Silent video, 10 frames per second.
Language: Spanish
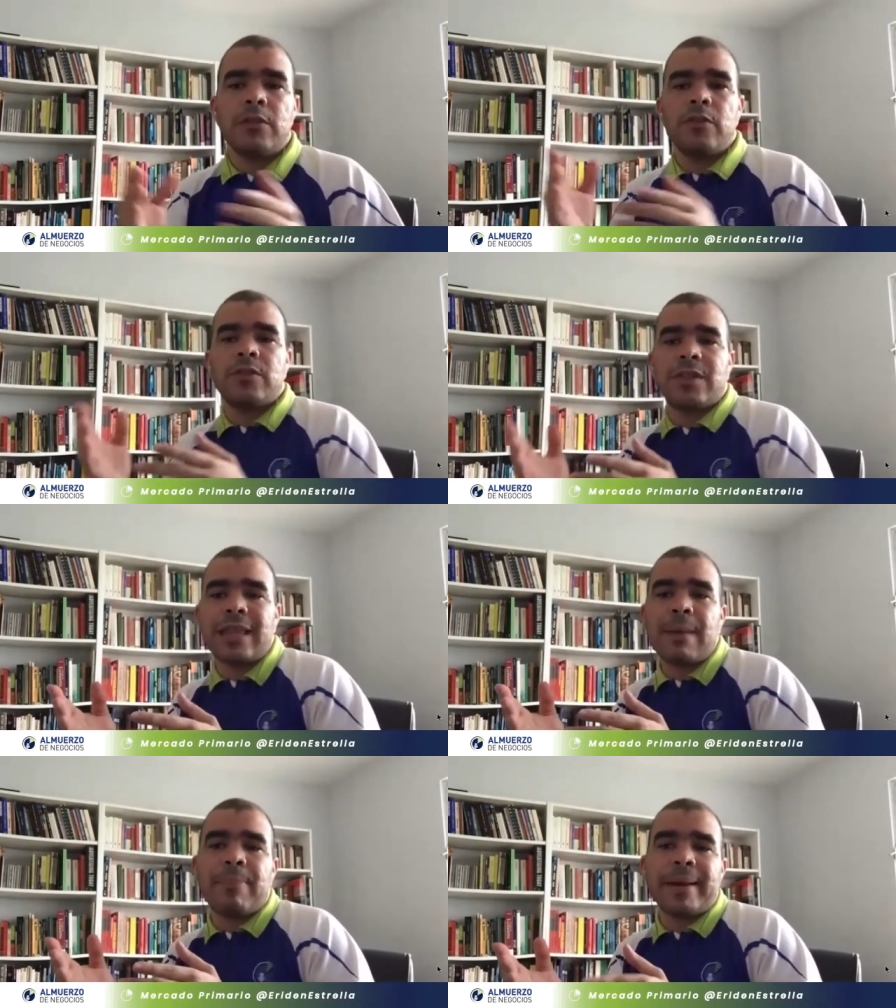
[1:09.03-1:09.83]
Si
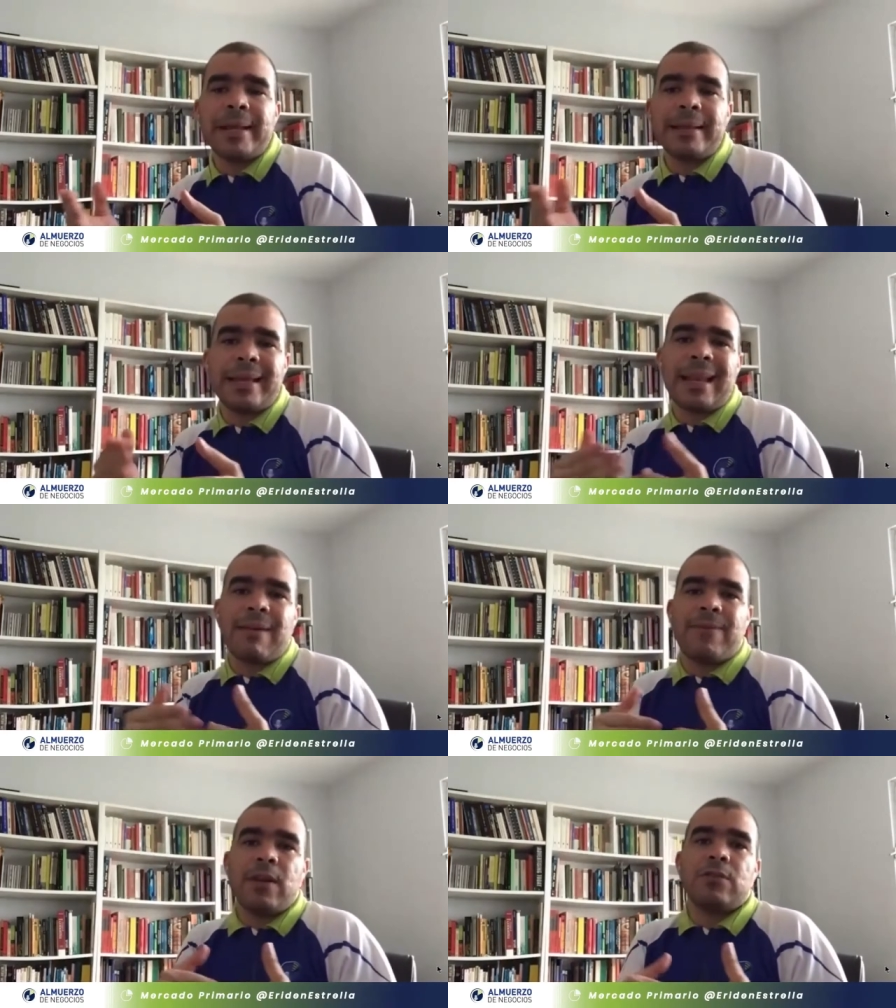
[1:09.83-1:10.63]
usted aprende
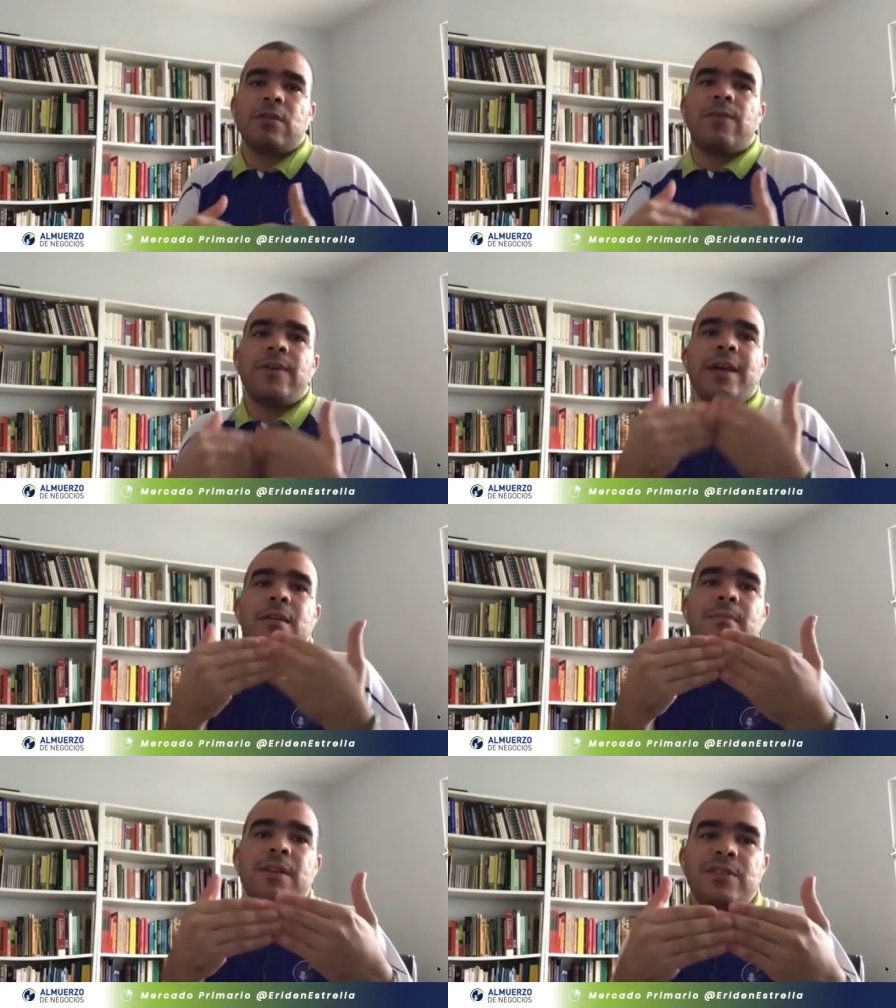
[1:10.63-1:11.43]
la filosofía
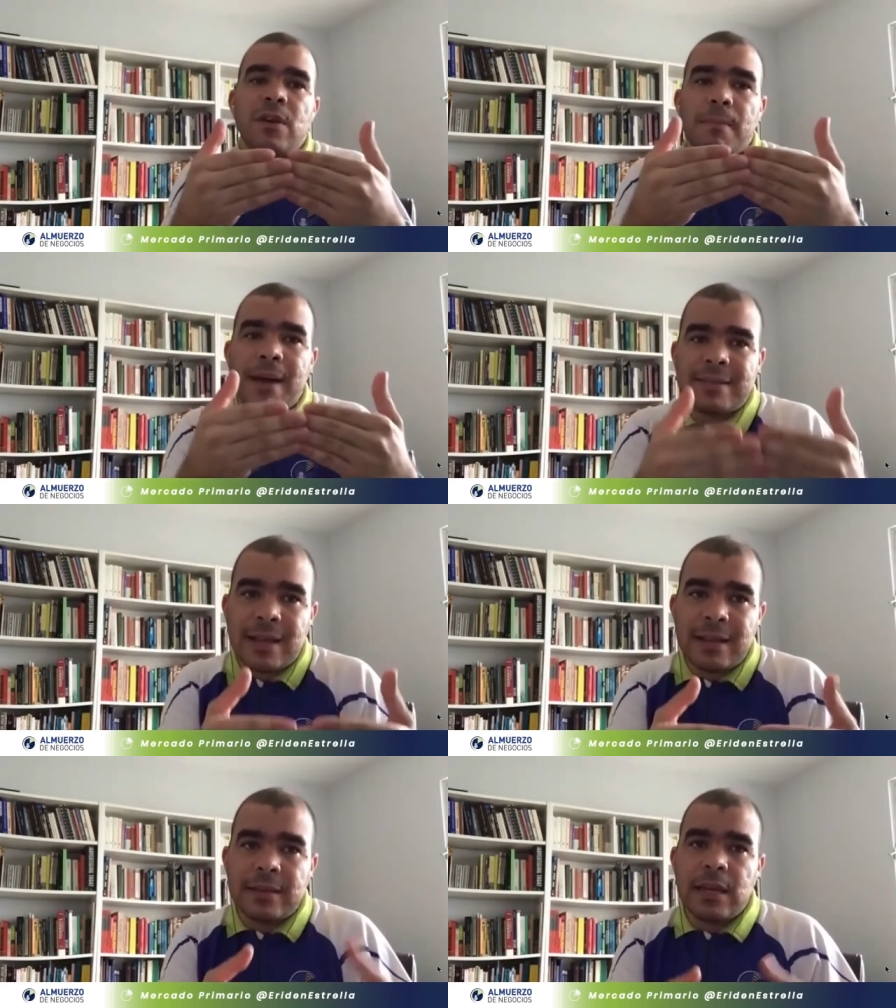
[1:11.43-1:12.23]
de inversión
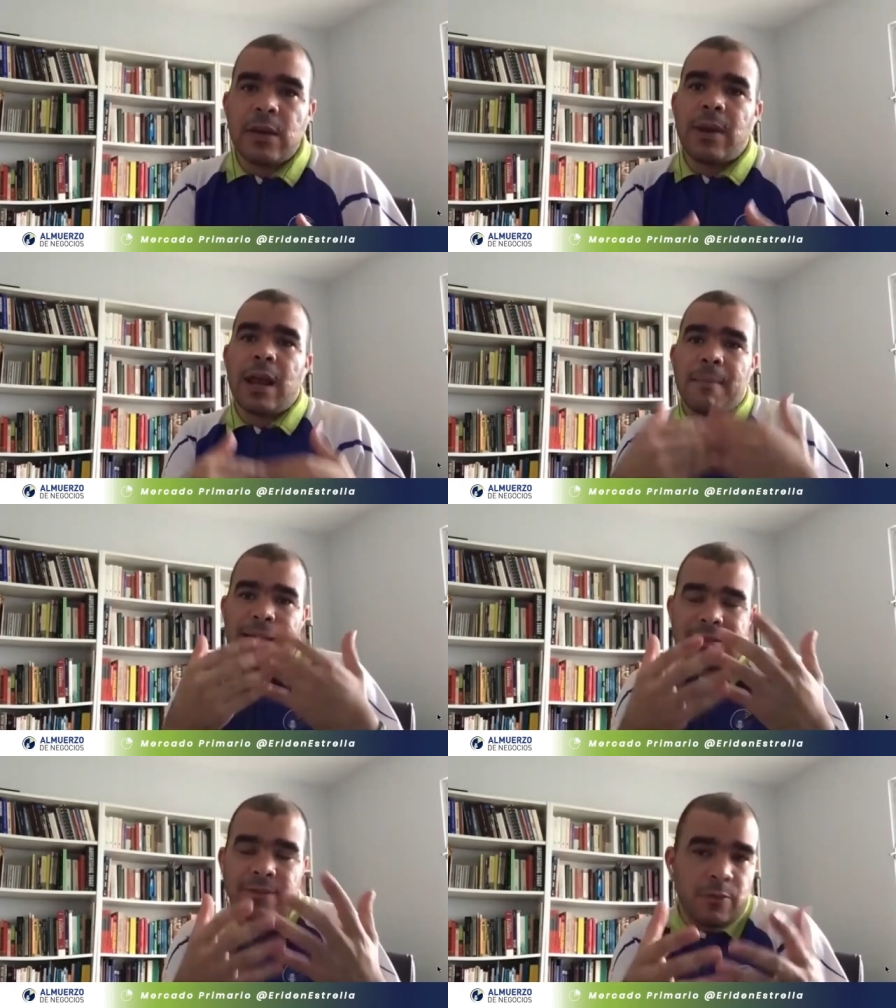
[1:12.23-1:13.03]
más antigua y la
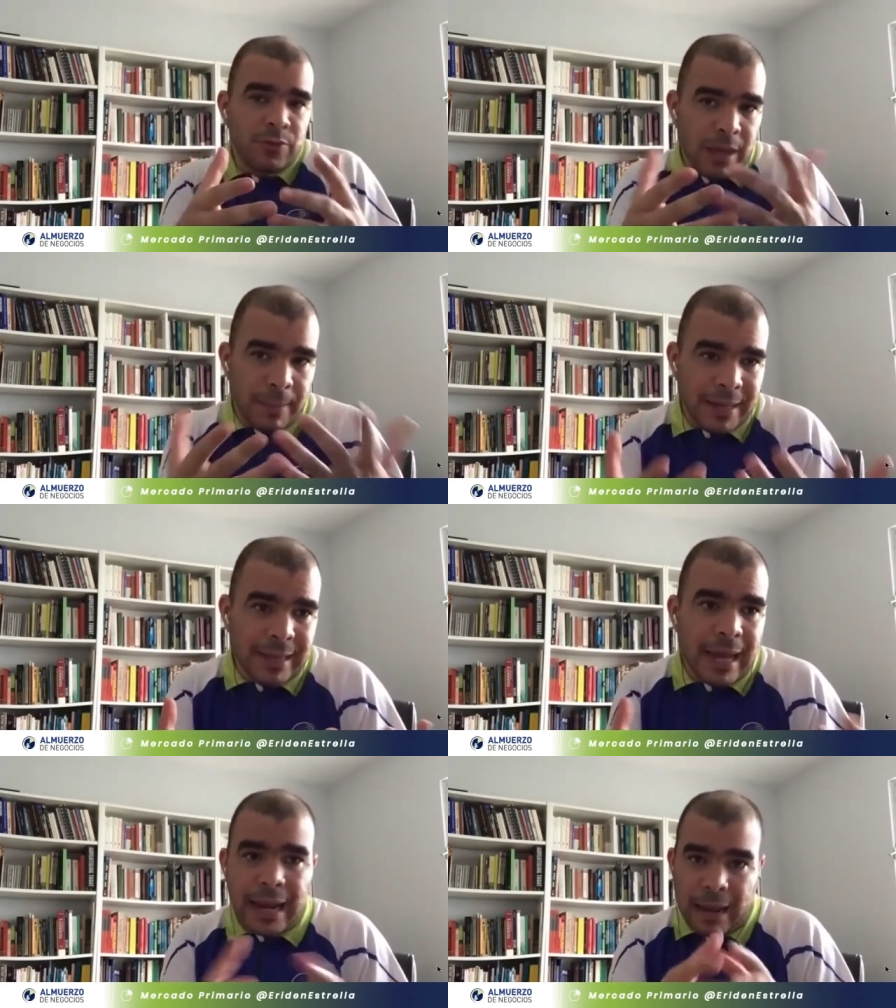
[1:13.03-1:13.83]
más
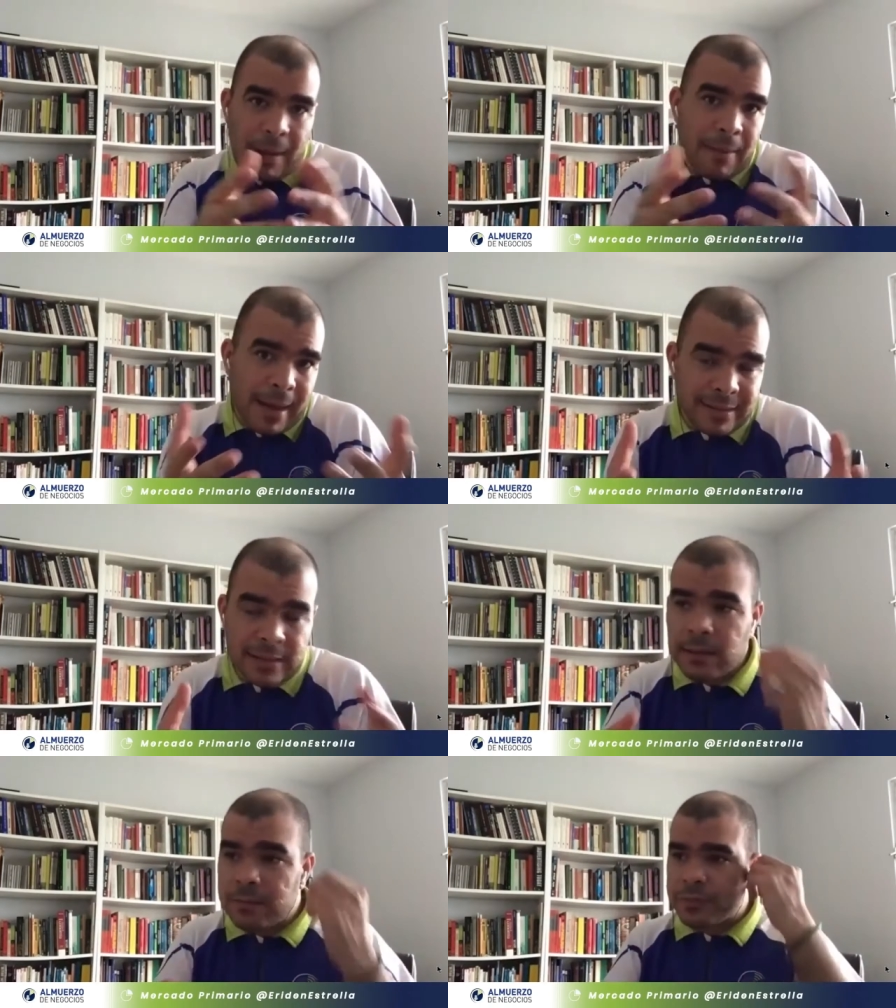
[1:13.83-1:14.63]
fundamental, la más
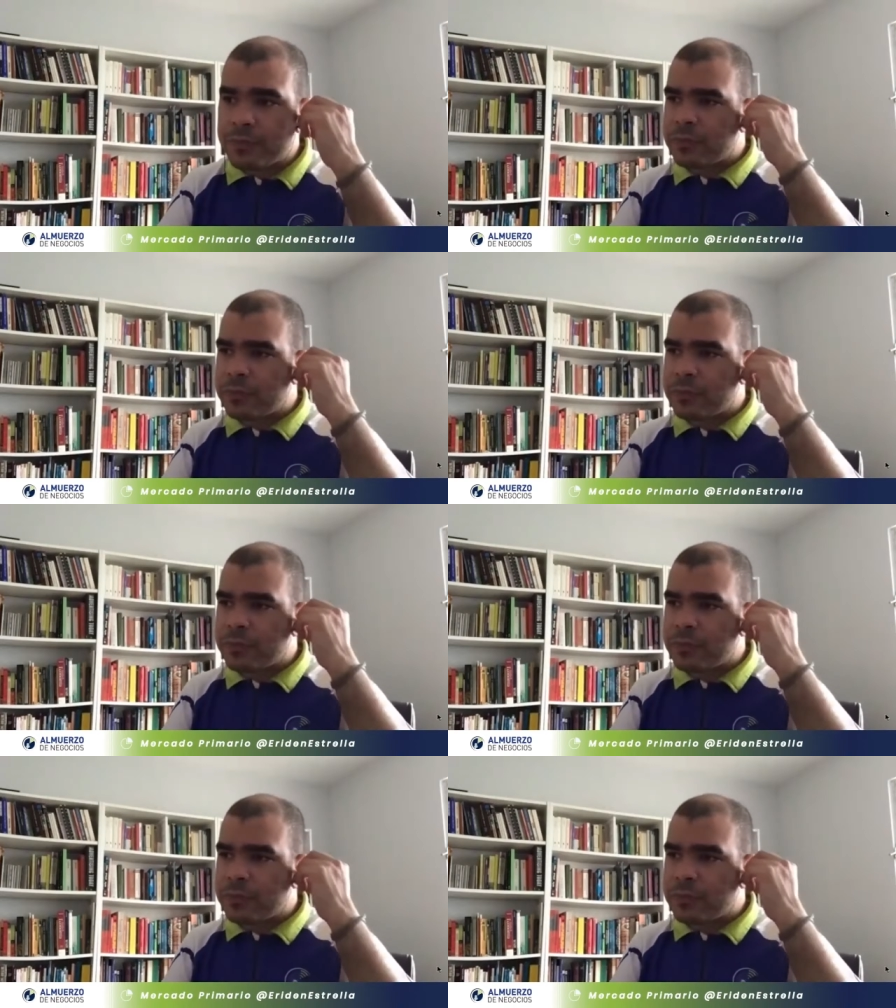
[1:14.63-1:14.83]
básica,